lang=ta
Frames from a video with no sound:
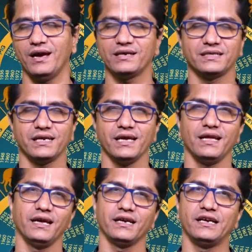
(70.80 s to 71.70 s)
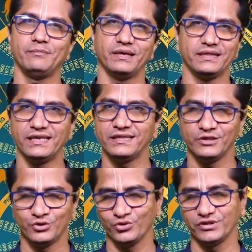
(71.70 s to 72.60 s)
அக்ஷய லக்ன பத்ததி
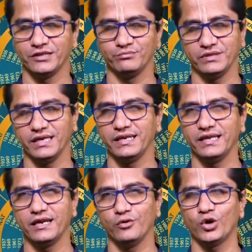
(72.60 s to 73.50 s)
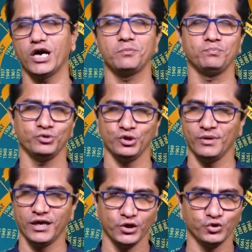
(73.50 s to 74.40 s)
ஜோதிடம் என்கிற ஒரு
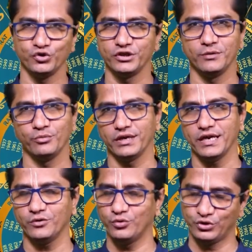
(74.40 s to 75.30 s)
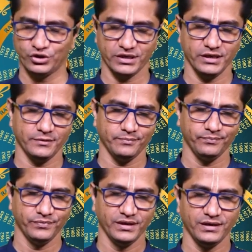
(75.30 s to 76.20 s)
அற்புதமான ஜோதிட முறையை குறிச்சிருக்கார்
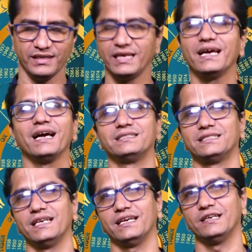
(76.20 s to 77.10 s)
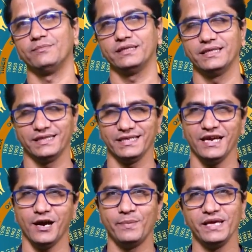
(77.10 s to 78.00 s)
அது என்னங்க அக்ஷய லக்ன பத்ததி
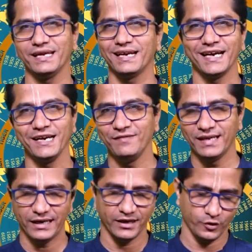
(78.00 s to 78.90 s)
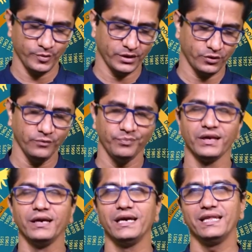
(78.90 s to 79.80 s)
அப்படிங்கிற கேள்வி எல்லாருக்குமே இருக்கும்
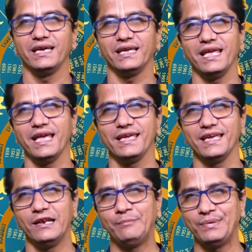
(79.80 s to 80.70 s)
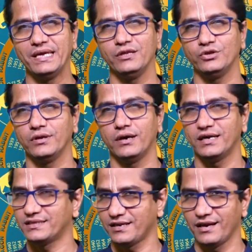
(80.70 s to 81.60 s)
இதை ஏஎல்பி
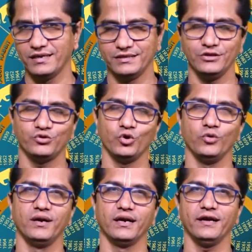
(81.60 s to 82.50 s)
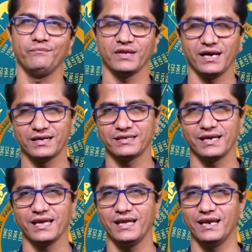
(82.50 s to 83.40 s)
ஆஸ்ட்ராலஜின்னு சொல்லுவாங்க
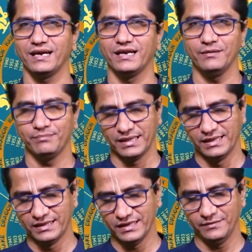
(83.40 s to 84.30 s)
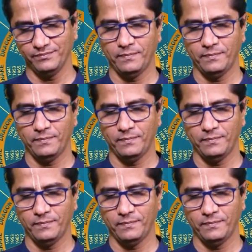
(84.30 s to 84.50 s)
அக்ஷய லக்ன பத்ததி